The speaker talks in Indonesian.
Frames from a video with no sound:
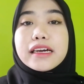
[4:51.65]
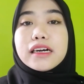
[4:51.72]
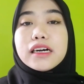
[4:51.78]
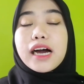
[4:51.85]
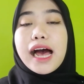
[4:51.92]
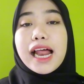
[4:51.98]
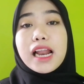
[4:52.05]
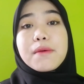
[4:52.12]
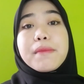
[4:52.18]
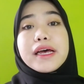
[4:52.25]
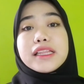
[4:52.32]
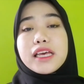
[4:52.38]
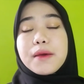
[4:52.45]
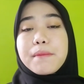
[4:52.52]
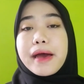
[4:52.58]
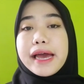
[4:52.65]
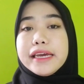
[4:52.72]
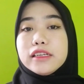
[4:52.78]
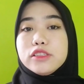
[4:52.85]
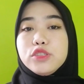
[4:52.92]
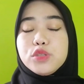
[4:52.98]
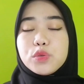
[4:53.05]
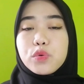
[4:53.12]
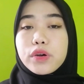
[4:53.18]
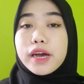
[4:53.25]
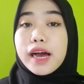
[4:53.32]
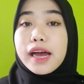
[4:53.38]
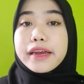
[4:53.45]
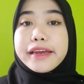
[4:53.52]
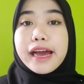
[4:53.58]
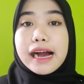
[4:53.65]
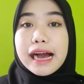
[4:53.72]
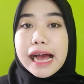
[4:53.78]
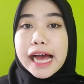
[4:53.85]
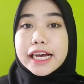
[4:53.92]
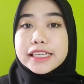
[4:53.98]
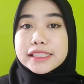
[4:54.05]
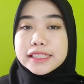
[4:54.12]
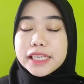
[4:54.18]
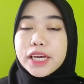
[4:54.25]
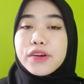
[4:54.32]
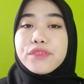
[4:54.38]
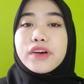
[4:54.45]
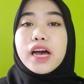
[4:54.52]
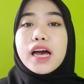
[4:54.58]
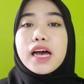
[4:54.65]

eh, alamat email juga yang aktif